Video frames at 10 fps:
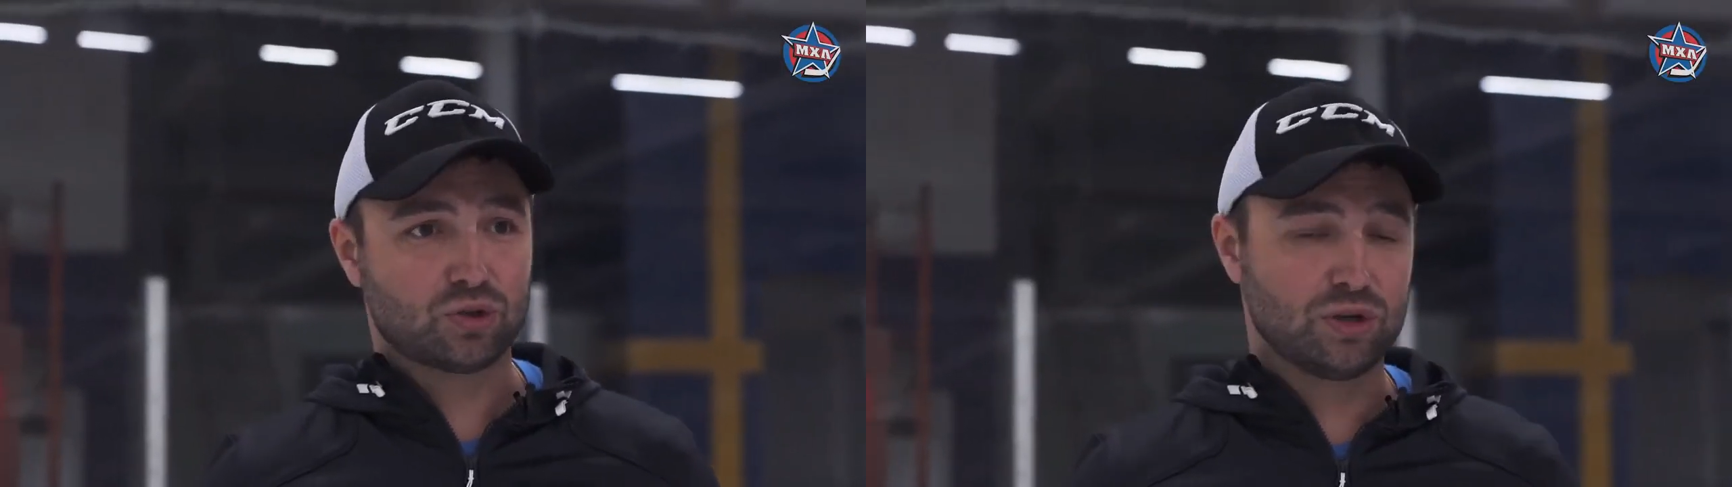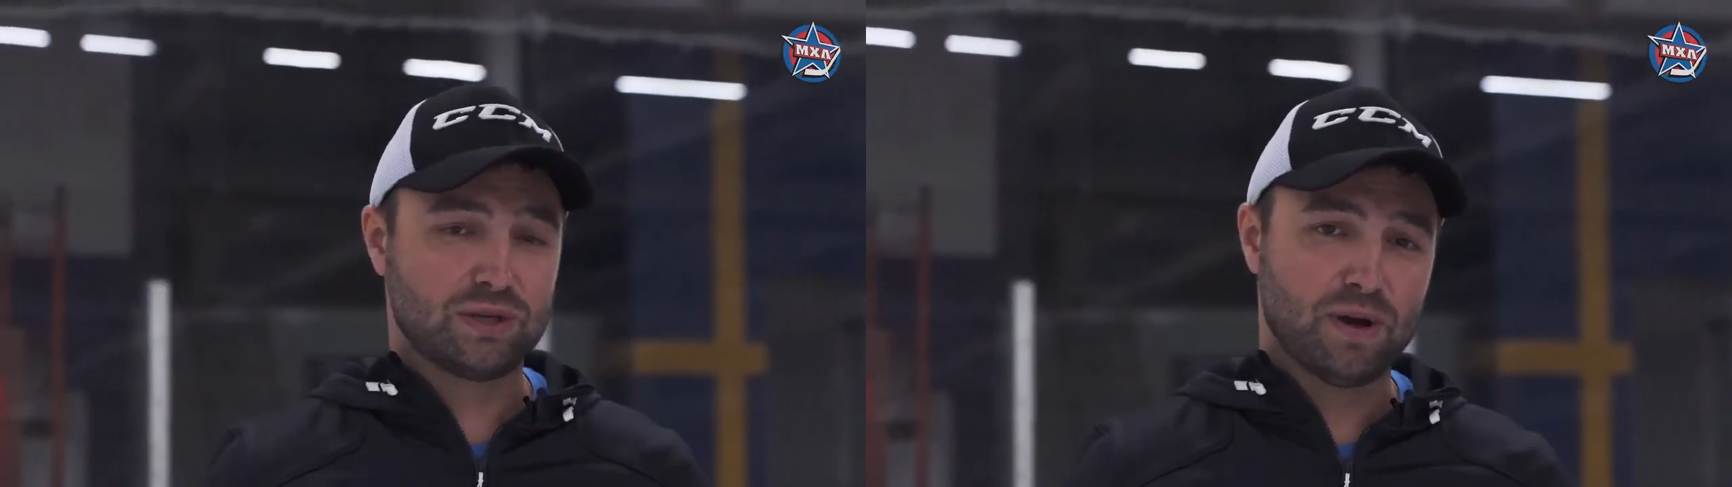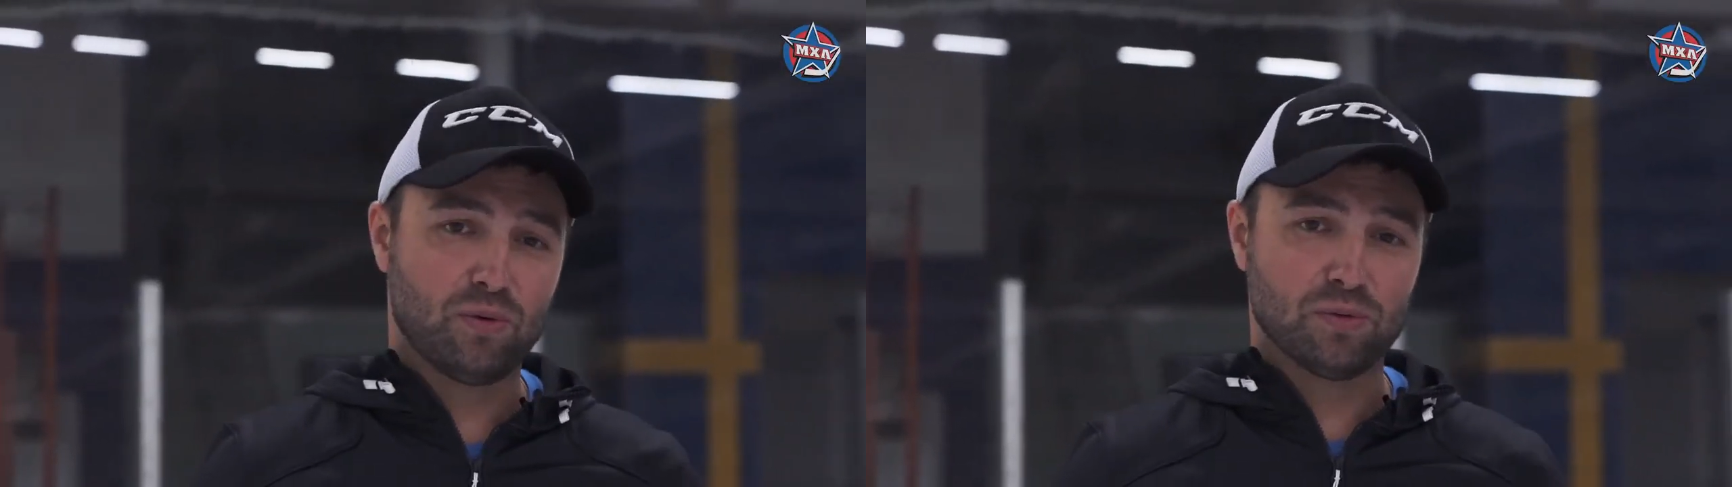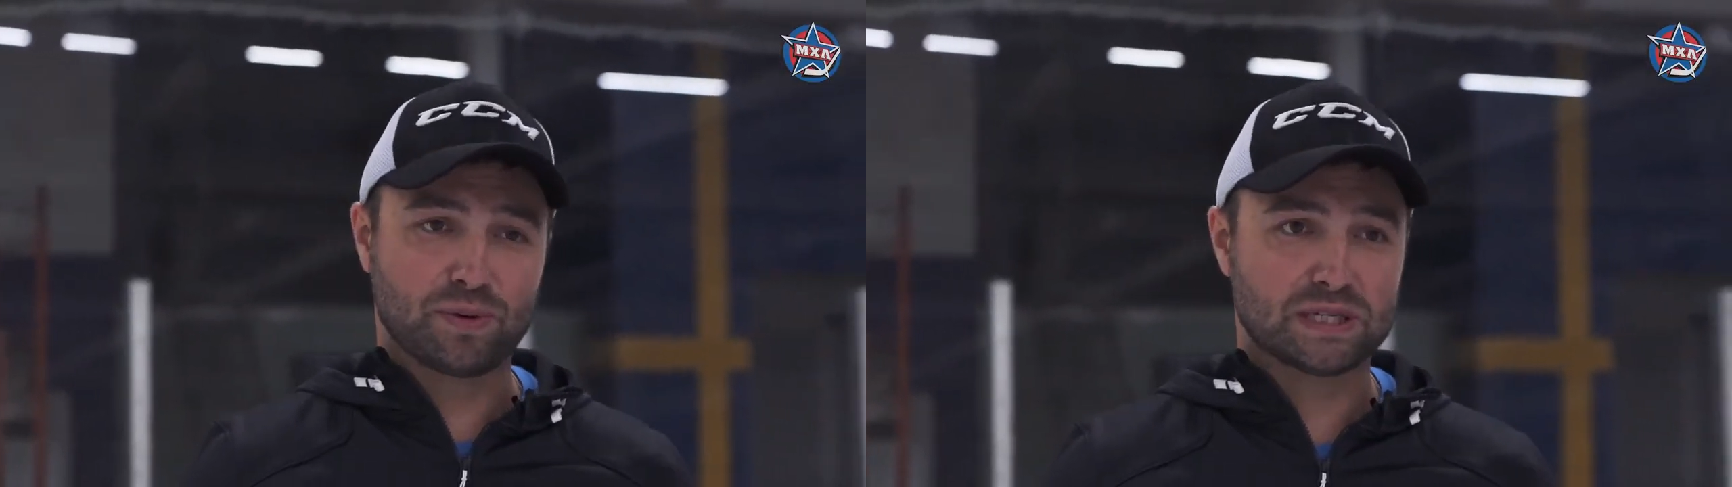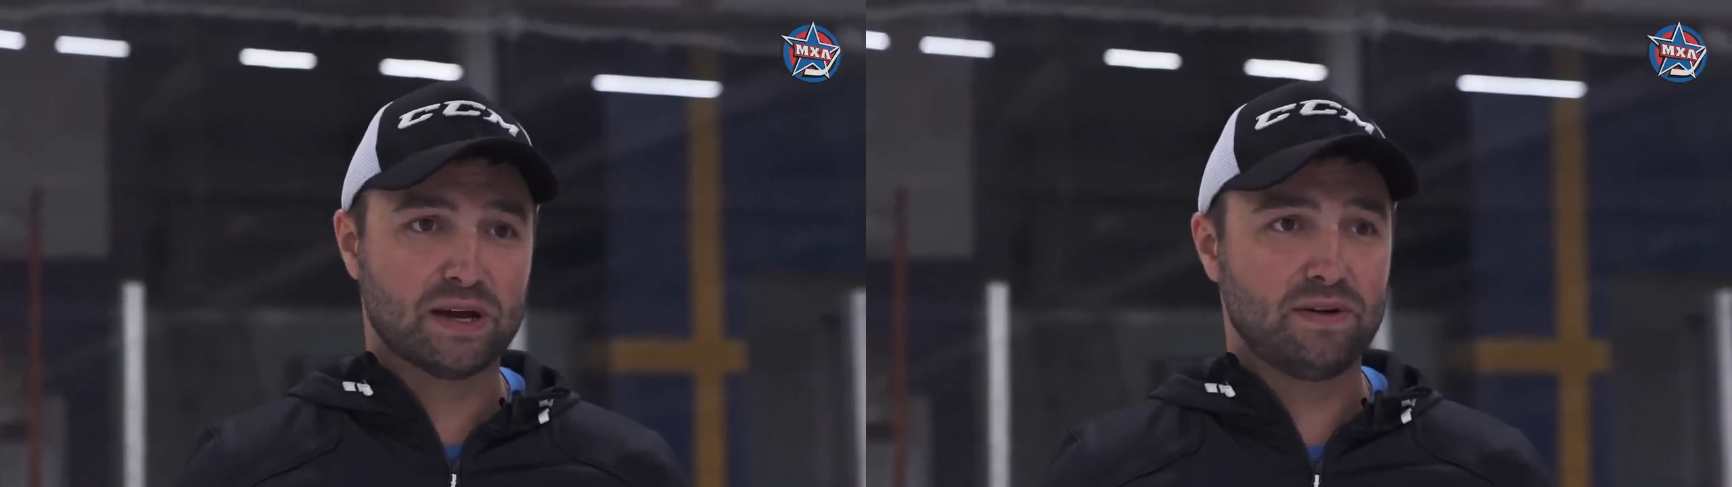что из себя
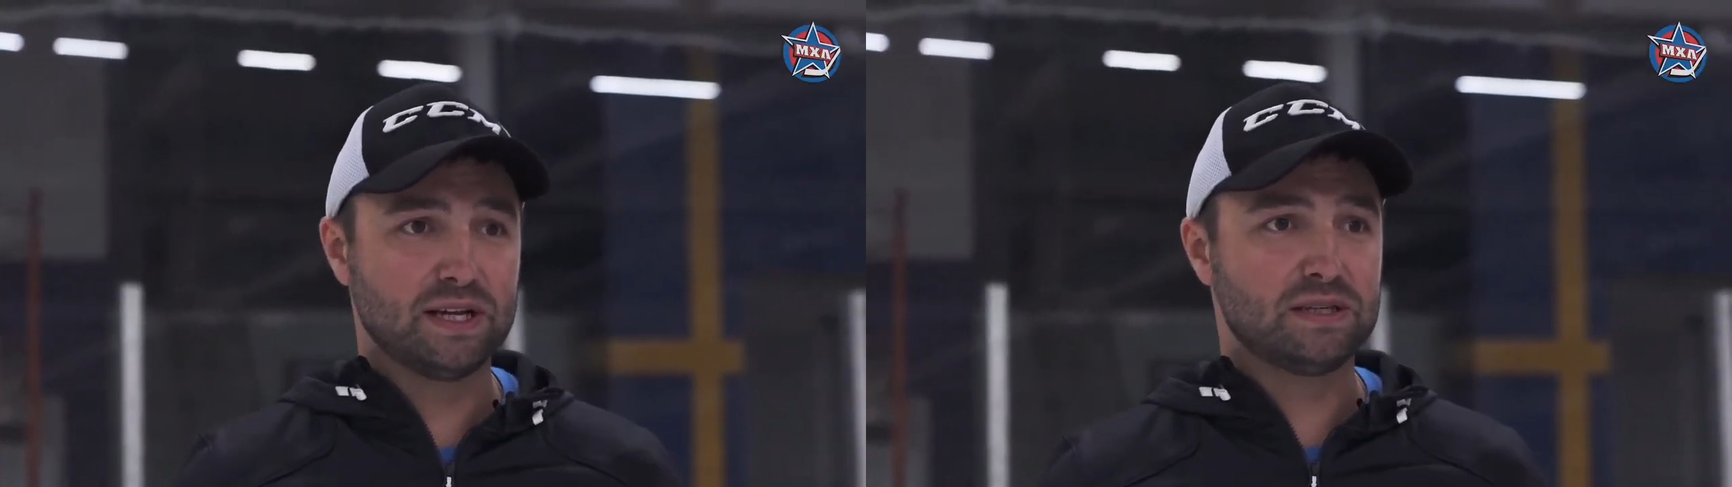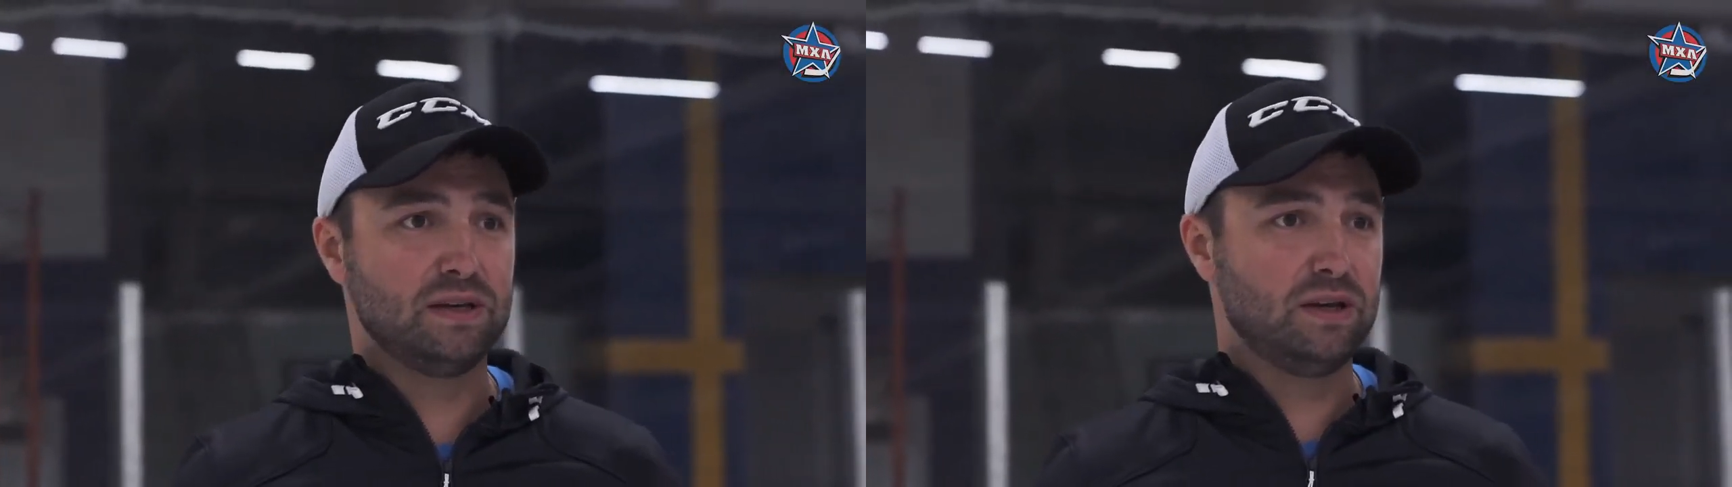он представлять